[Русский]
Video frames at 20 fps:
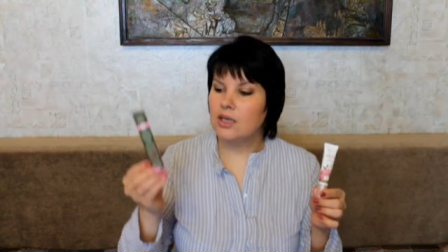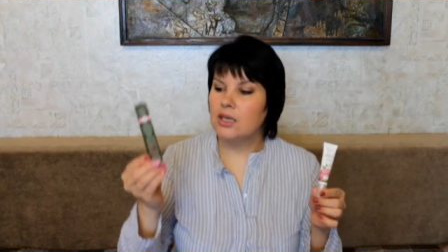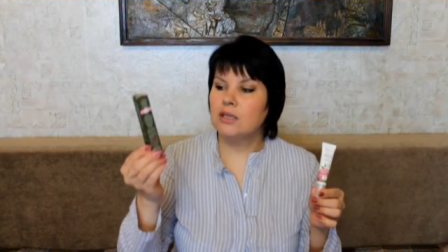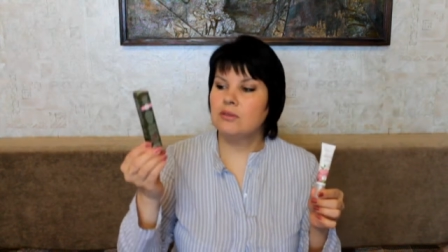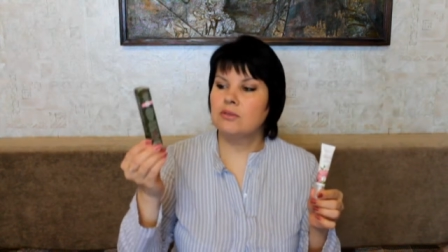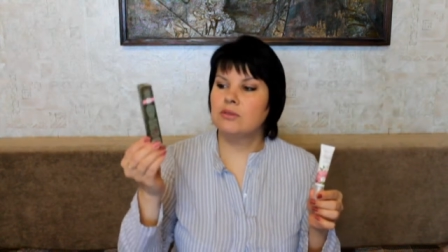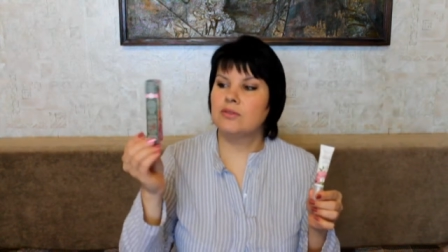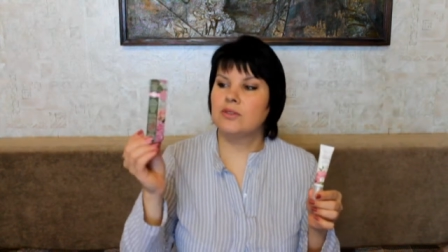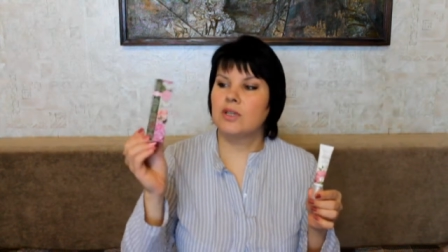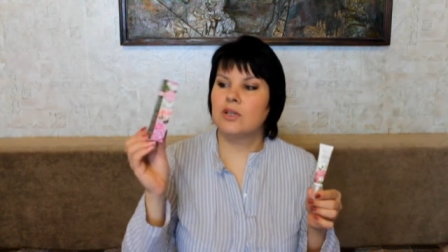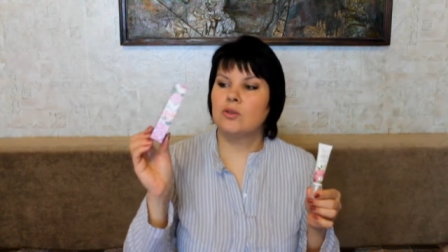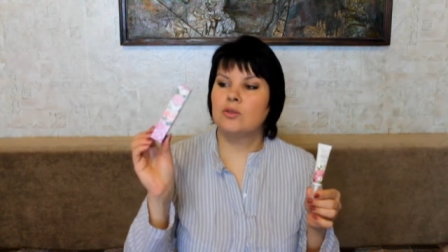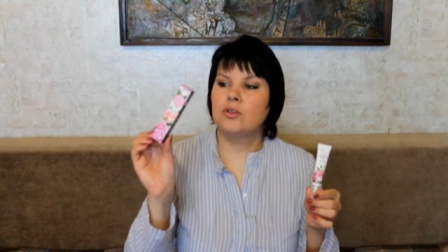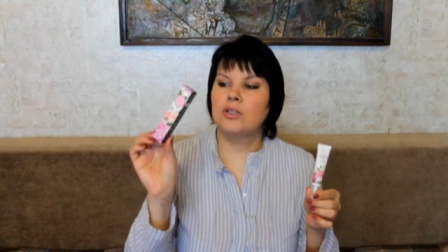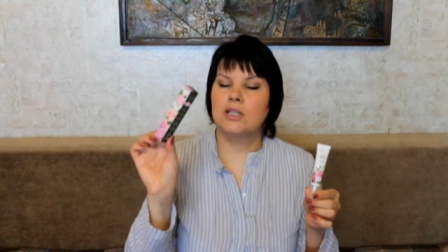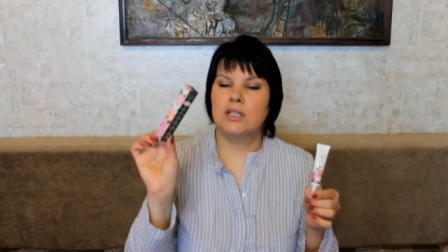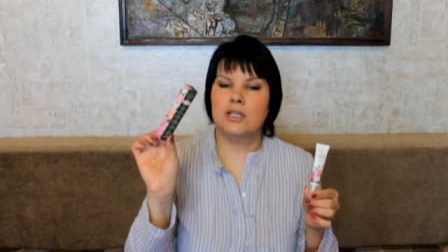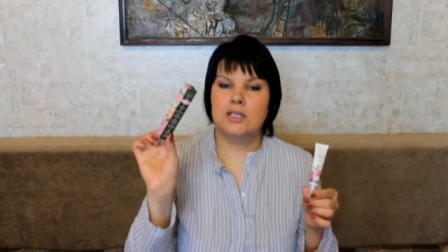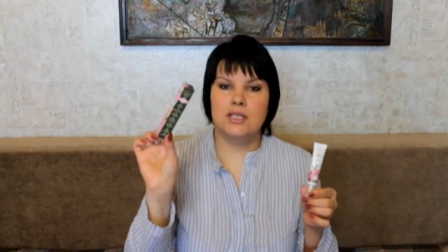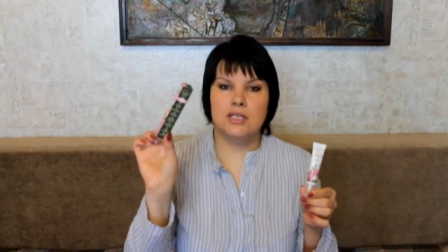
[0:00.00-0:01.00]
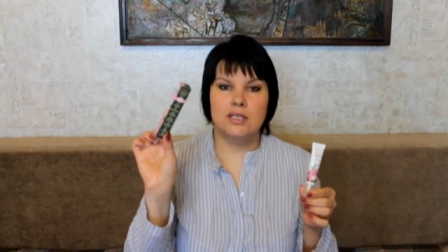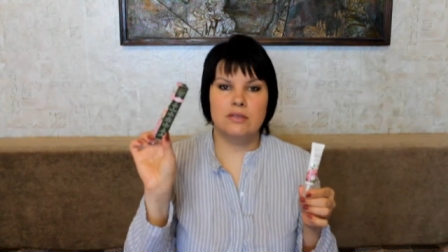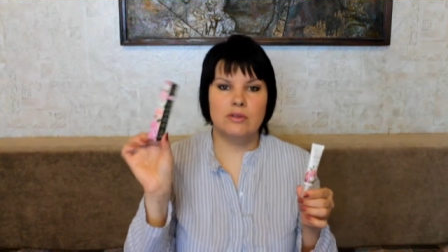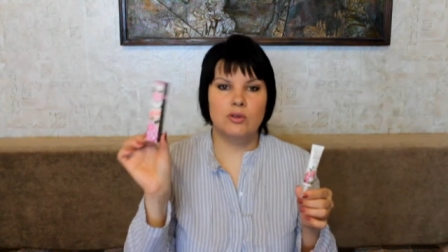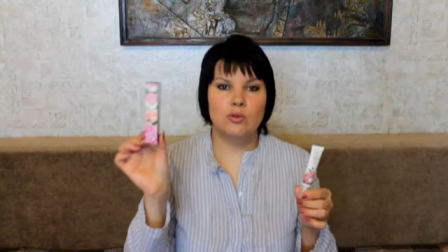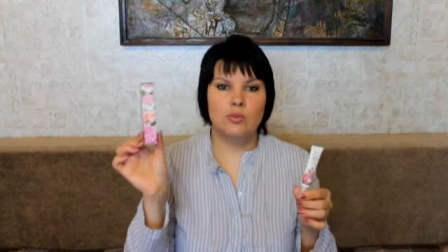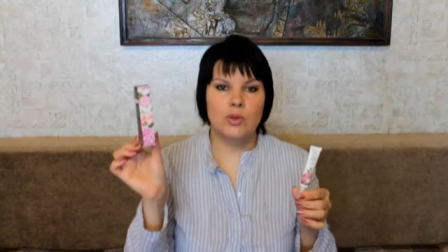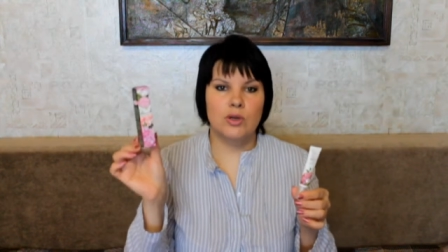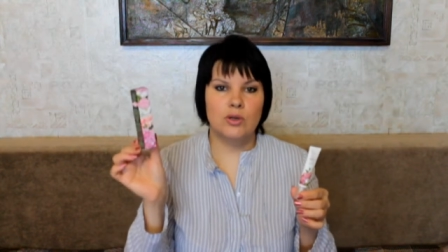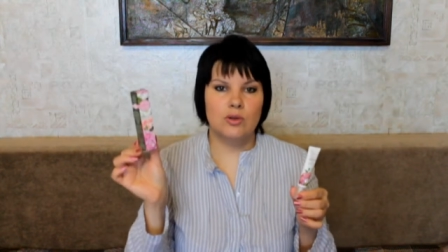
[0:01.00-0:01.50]
И вот в такой
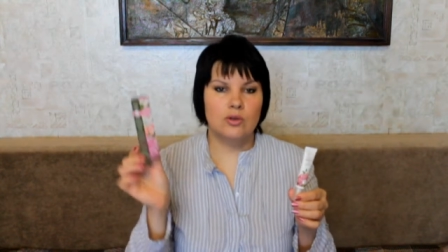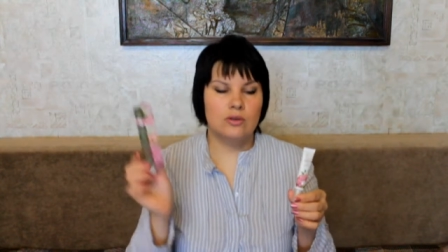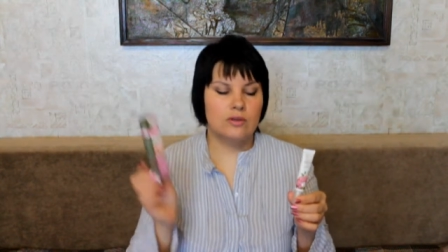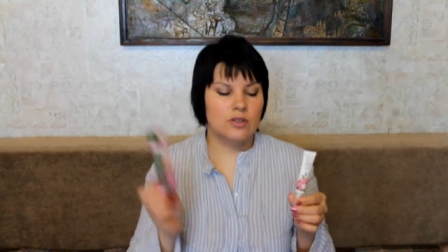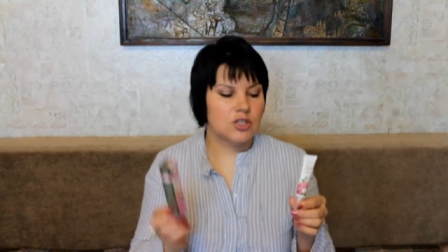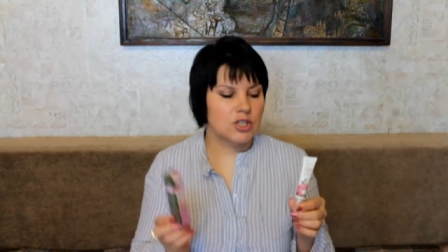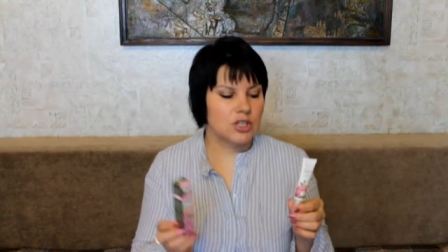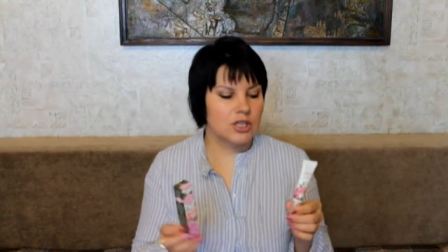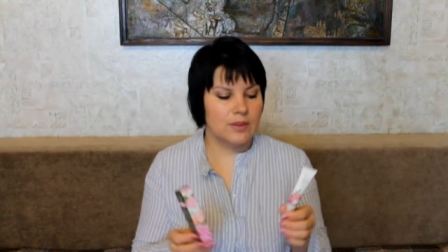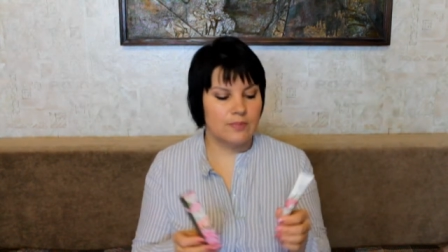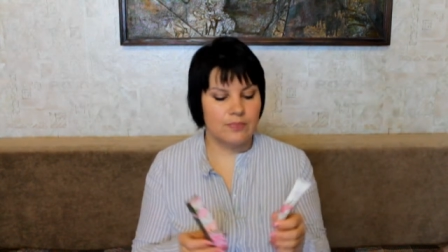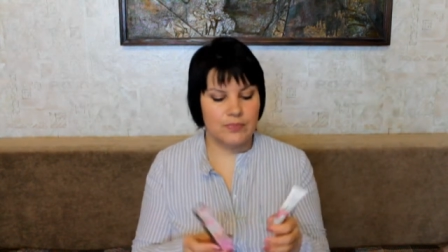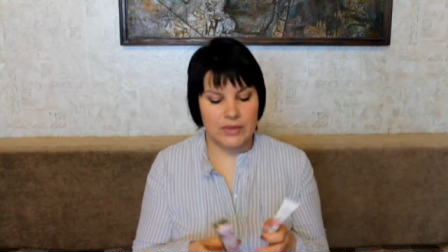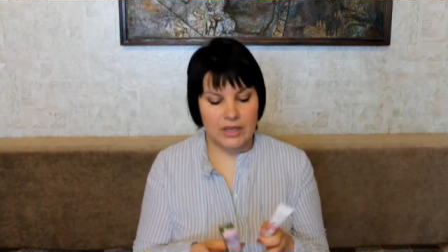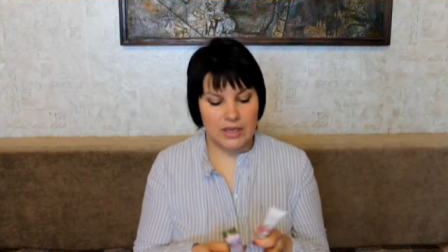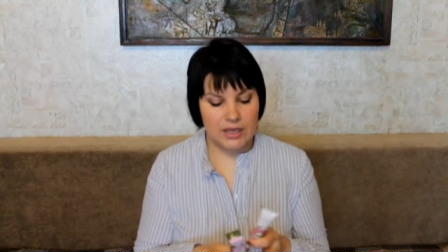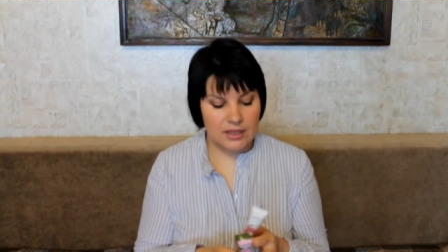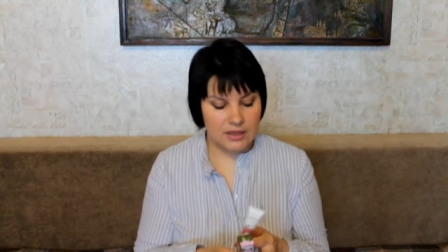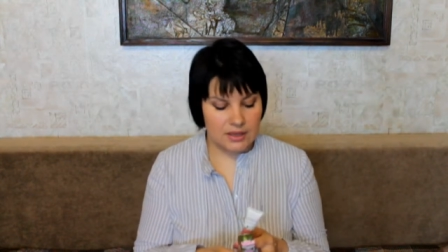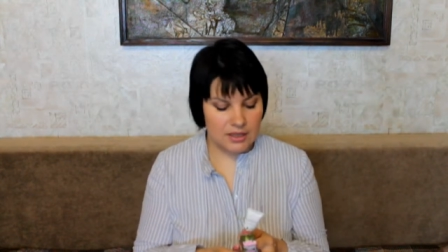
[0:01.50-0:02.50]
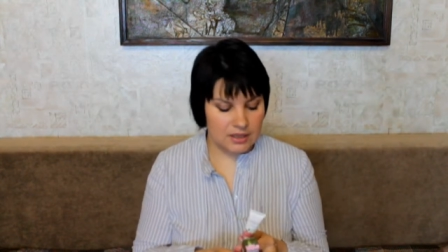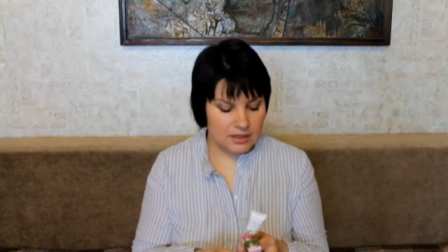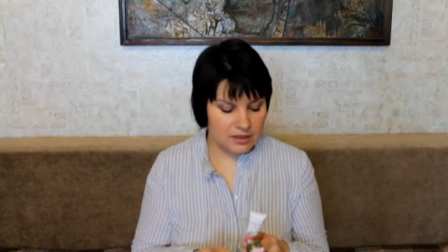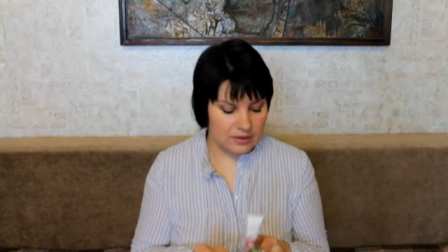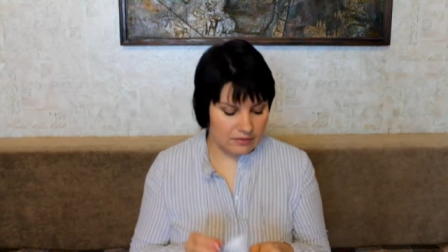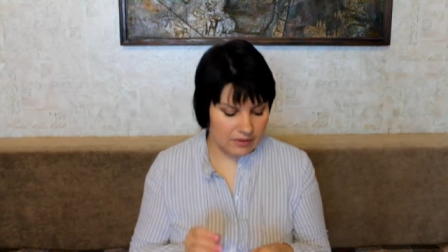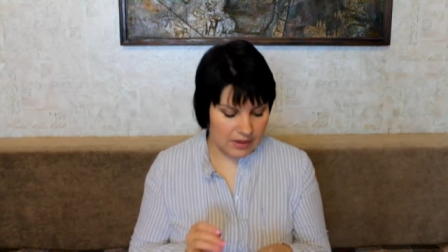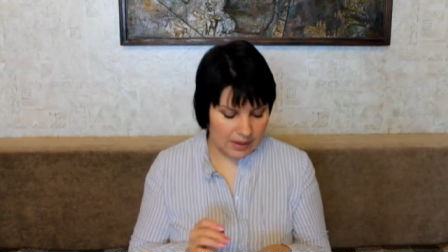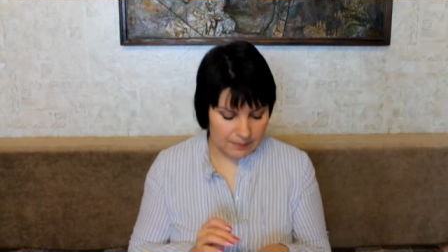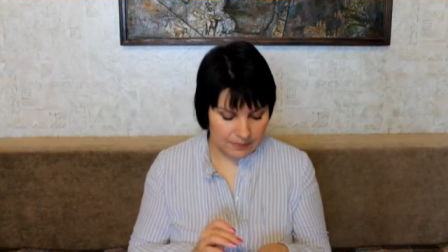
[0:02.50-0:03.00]
красивой упаковочке это
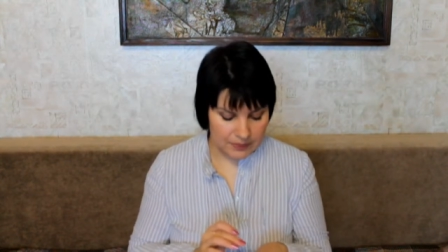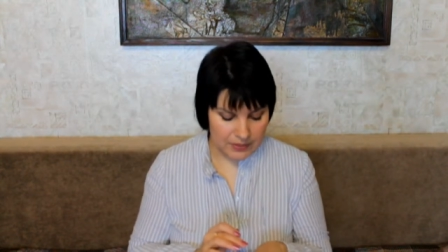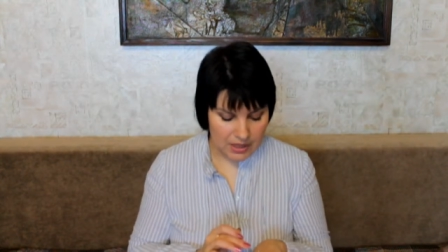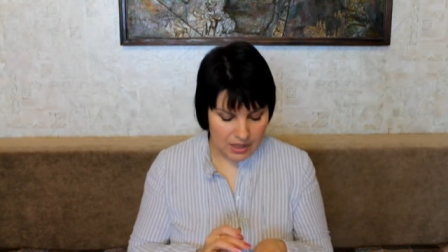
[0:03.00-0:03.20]
два.